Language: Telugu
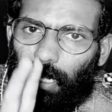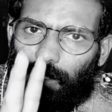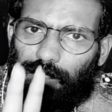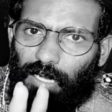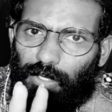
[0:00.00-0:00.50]
ఆ
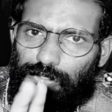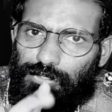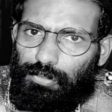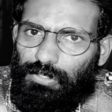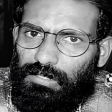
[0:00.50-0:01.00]
కాళ్ళు
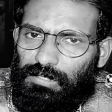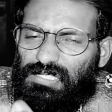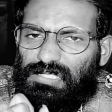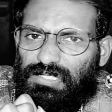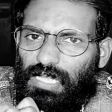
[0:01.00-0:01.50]
చూడడానికి
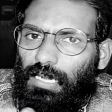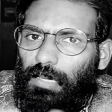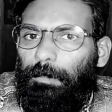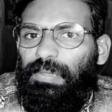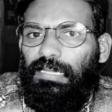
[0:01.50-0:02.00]
చాలా
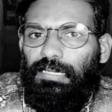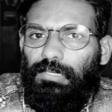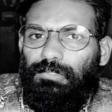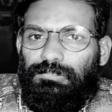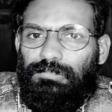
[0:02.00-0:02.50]

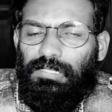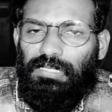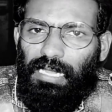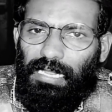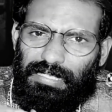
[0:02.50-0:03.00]
భయంగాను
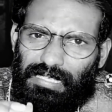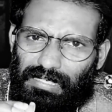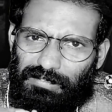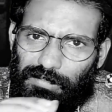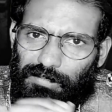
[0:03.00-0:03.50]
అలాగే
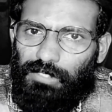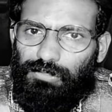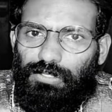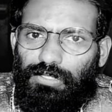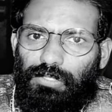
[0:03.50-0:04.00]
రక్తం
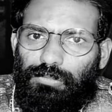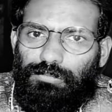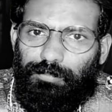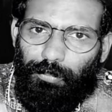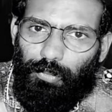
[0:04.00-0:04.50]
కారుతున్నట్టుగాను
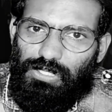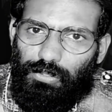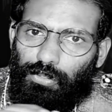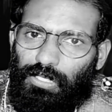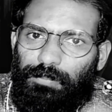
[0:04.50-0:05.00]

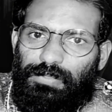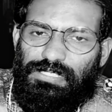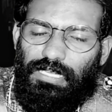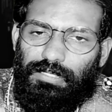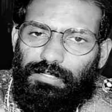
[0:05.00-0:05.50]
పూజకు
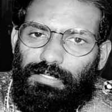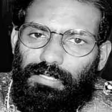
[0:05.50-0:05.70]
కనిపించాయి